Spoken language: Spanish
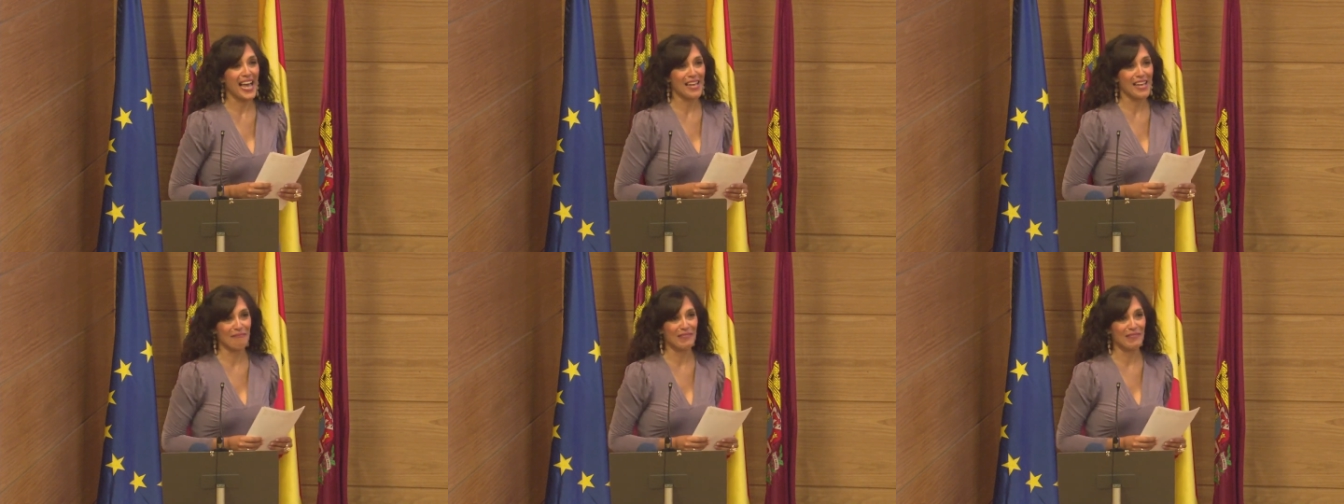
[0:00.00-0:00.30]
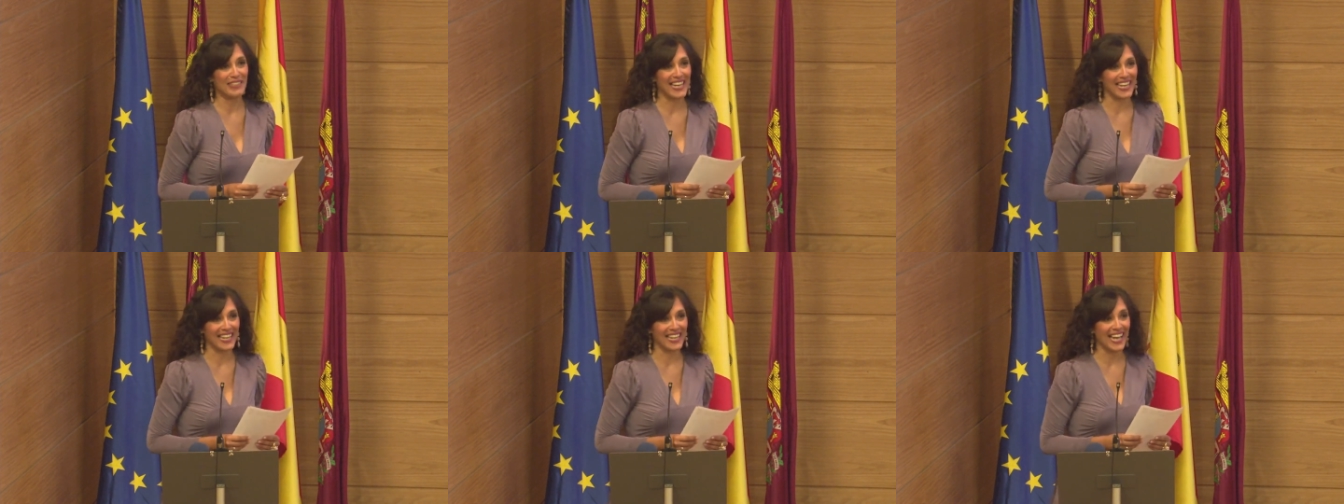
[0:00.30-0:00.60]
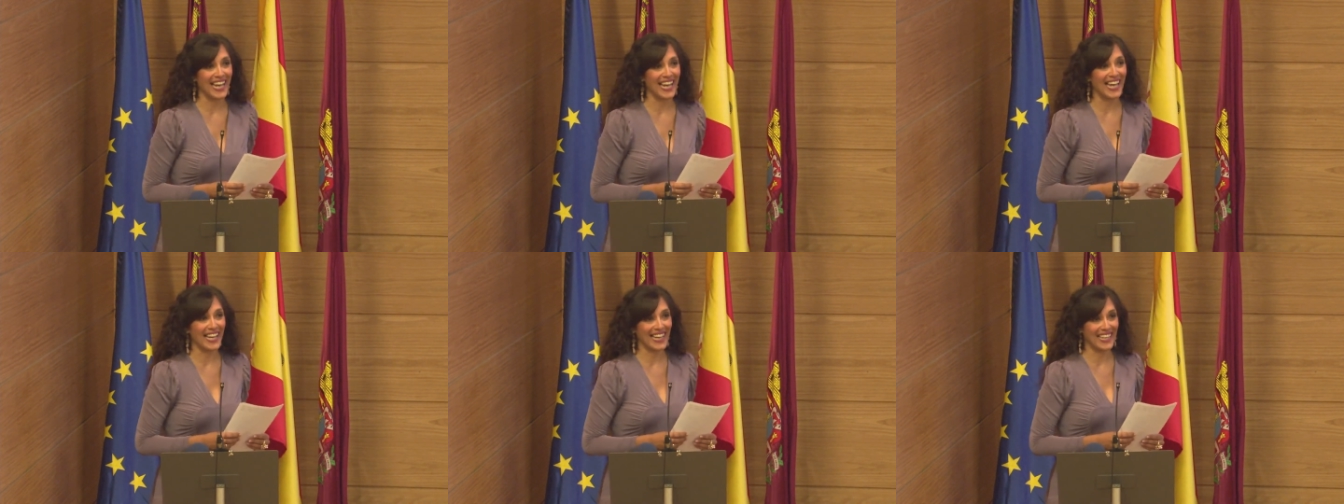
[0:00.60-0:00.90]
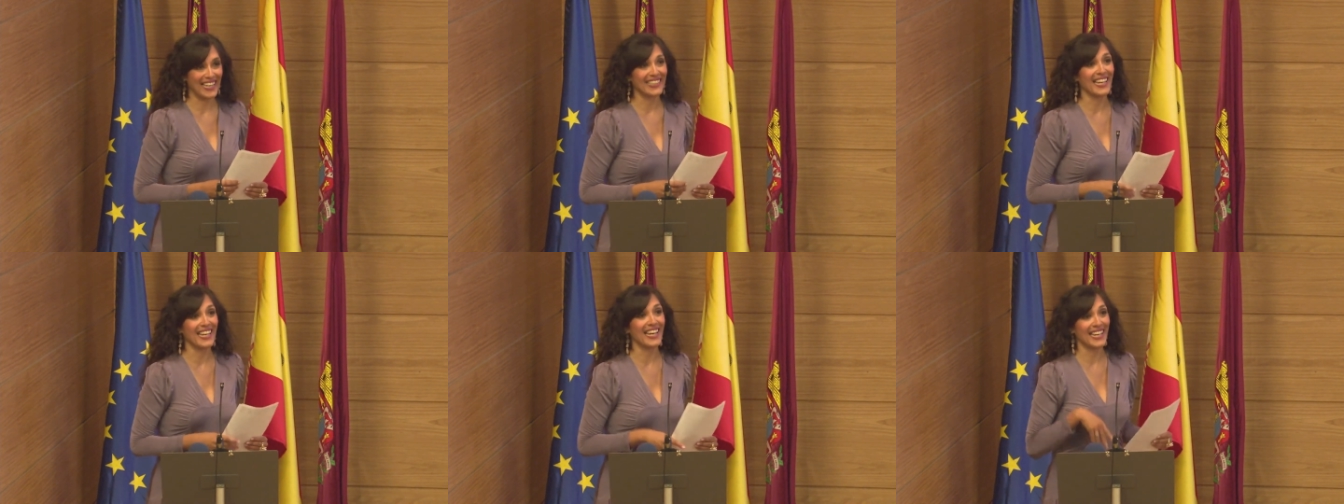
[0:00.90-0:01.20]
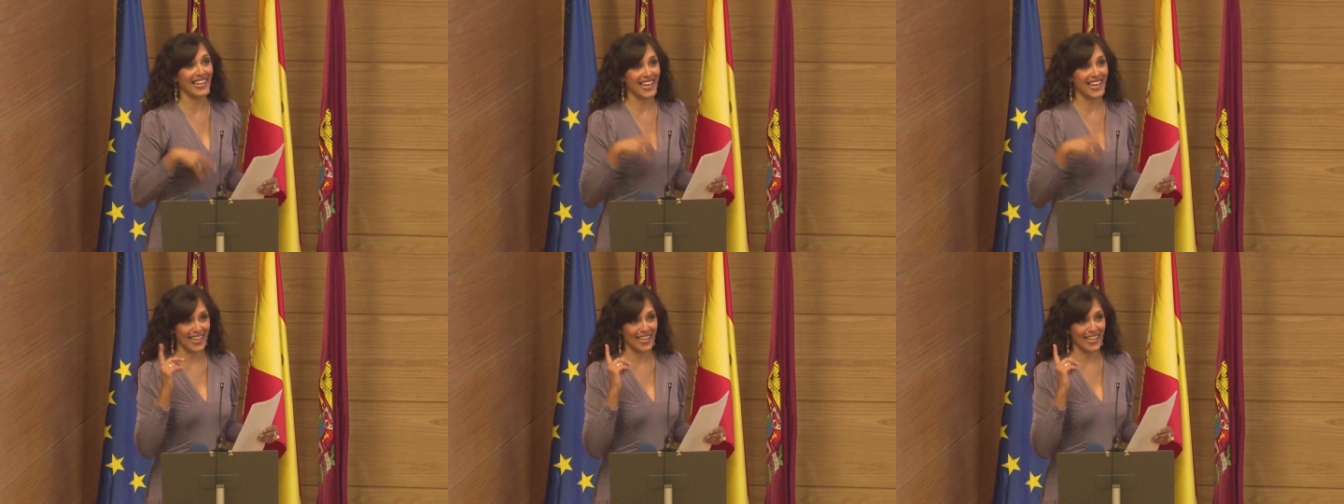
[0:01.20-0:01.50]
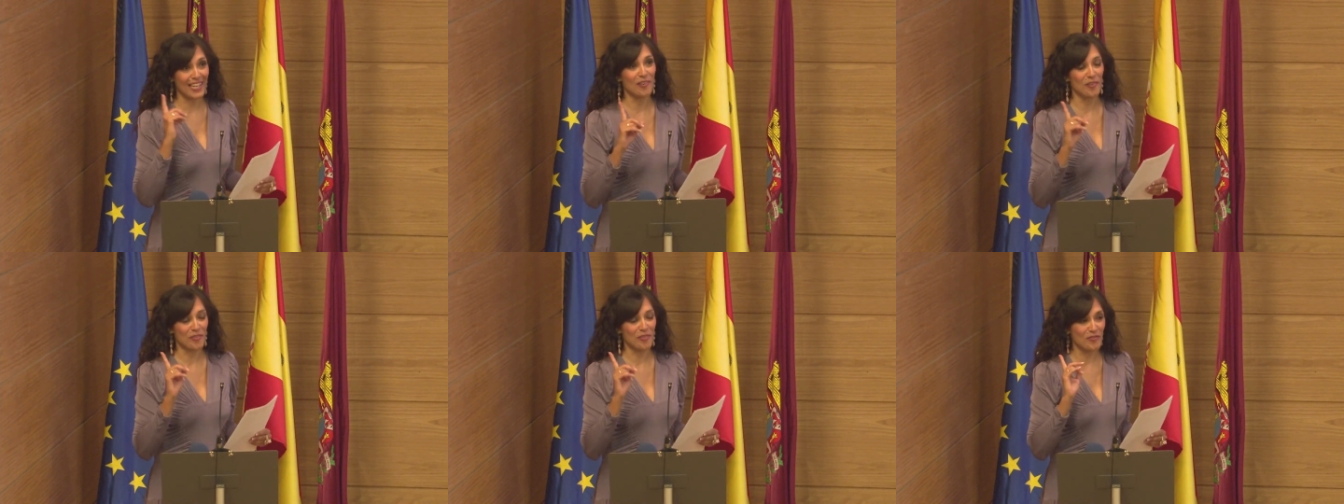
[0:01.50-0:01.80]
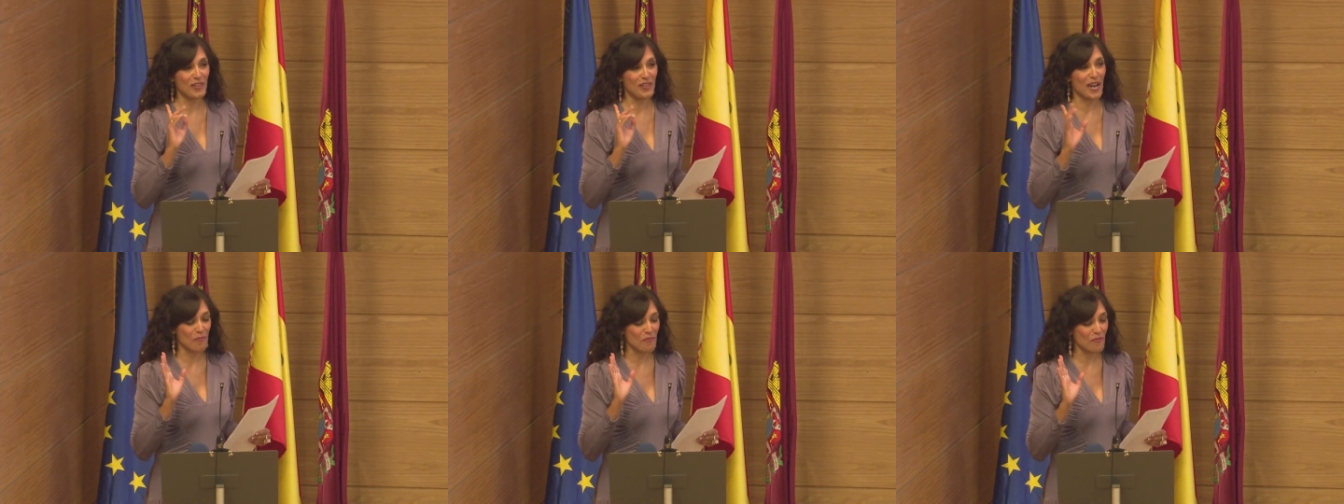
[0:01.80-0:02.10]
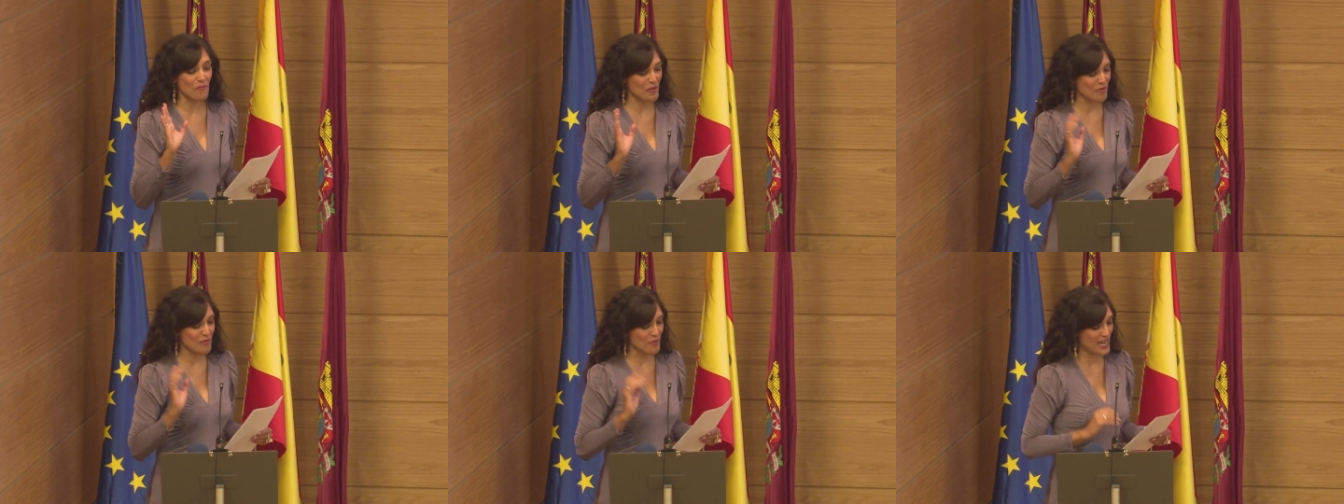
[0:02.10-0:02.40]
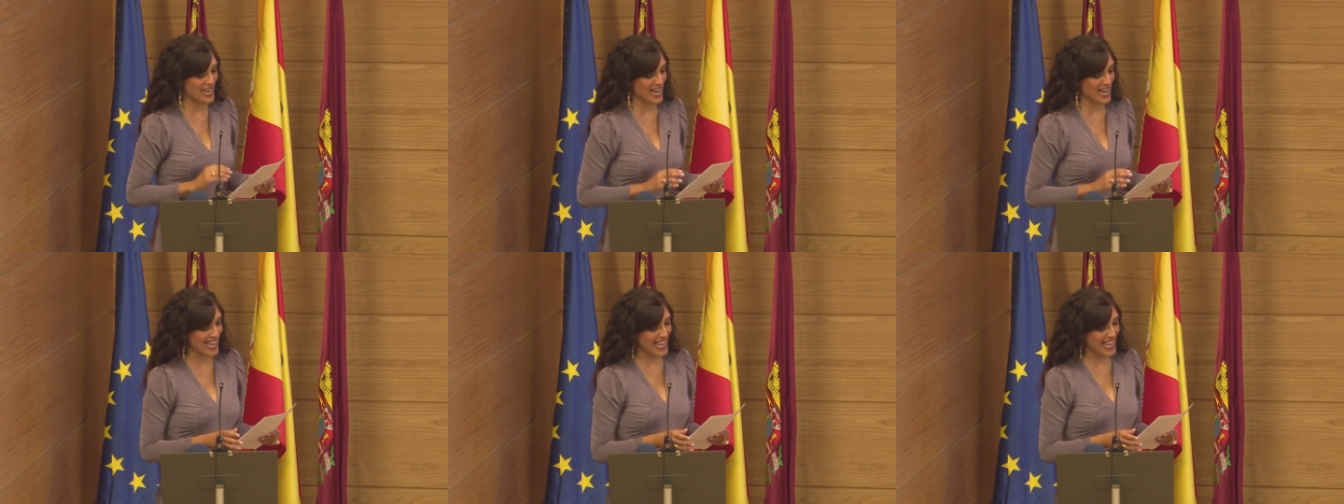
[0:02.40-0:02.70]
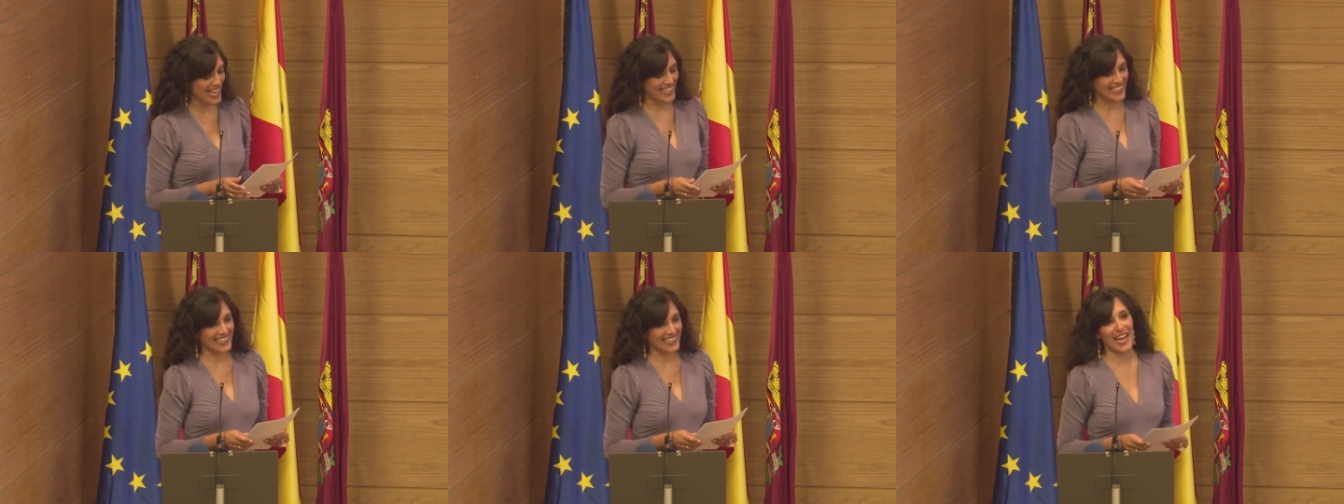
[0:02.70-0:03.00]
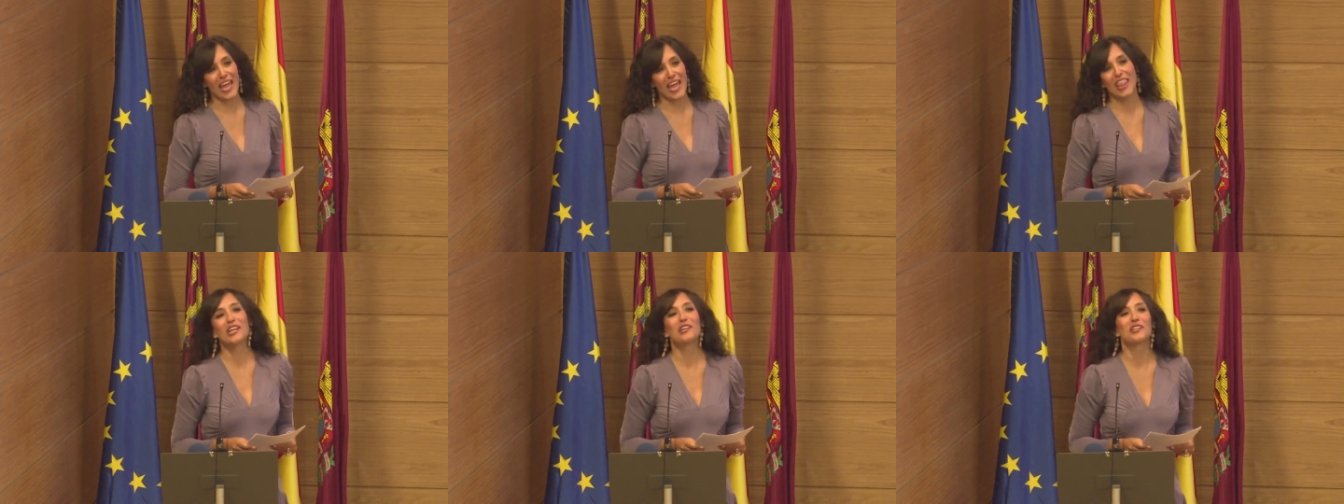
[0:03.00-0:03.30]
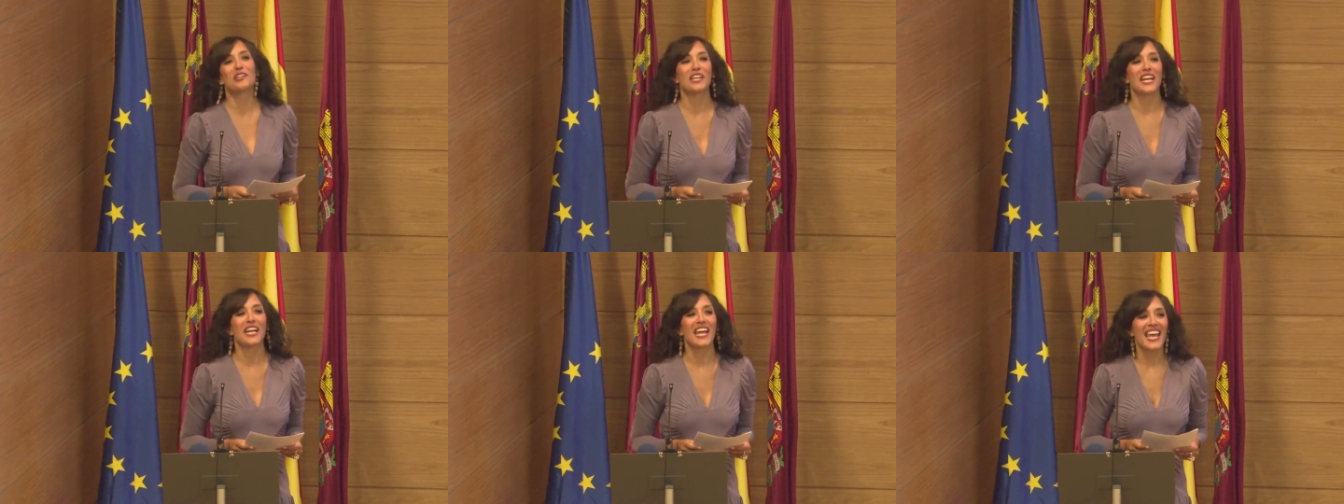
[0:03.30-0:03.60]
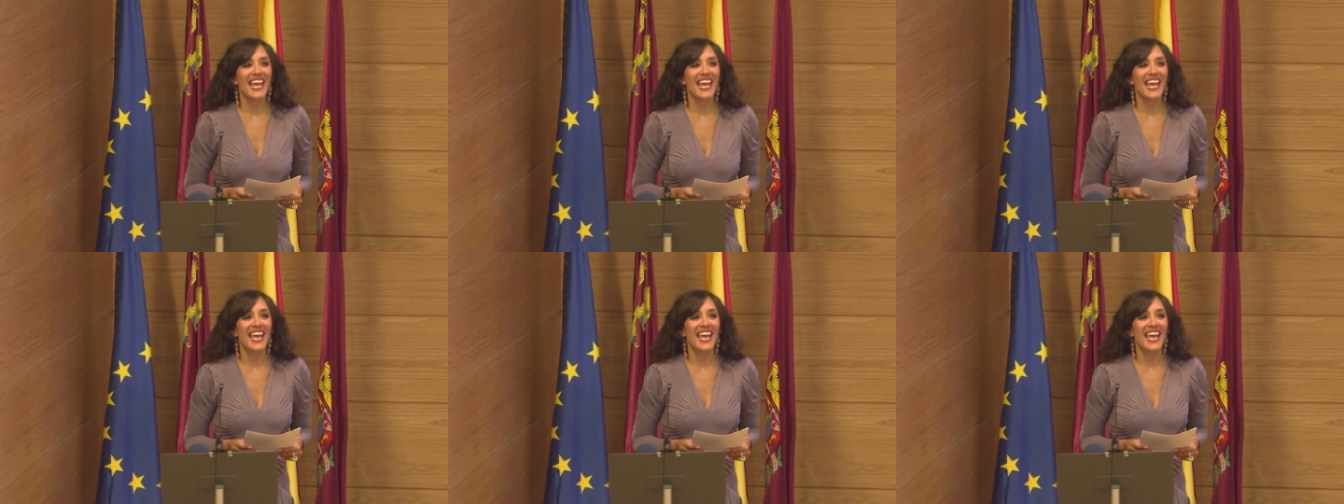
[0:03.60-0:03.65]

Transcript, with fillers: a invitarla a Cartagena y con una muy buena razón.